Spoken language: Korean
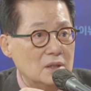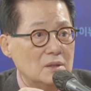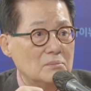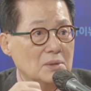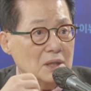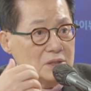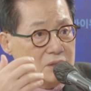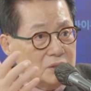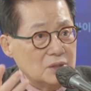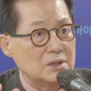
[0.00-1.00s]

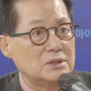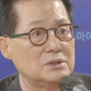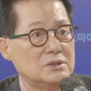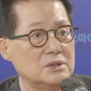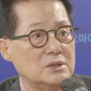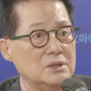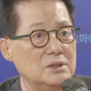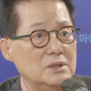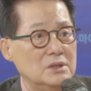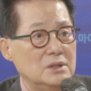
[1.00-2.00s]
파티를 했는지
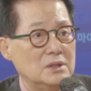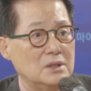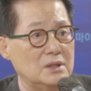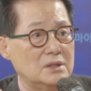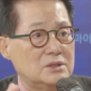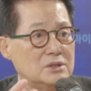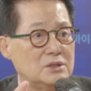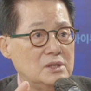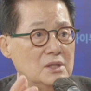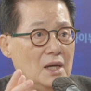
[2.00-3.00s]

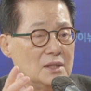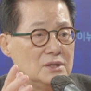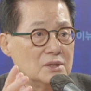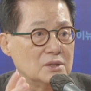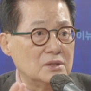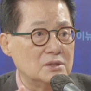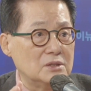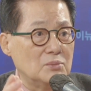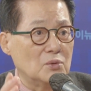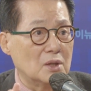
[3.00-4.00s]
NSC를 안 열었는지
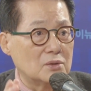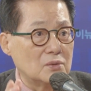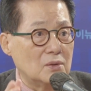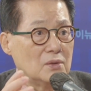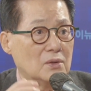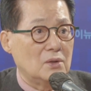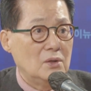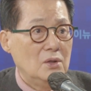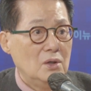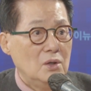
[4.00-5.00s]
몰라도
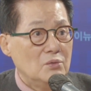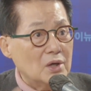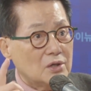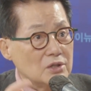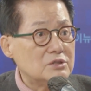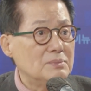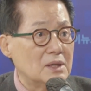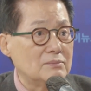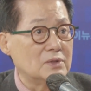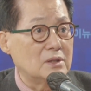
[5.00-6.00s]
왜
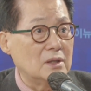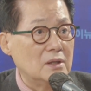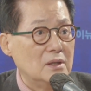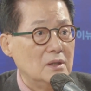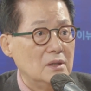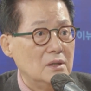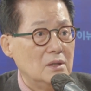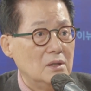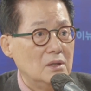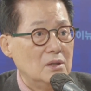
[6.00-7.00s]
거짓말합니까? 도
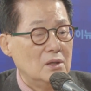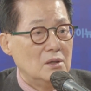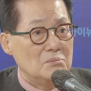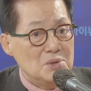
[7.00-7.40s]
스태핑 몇 그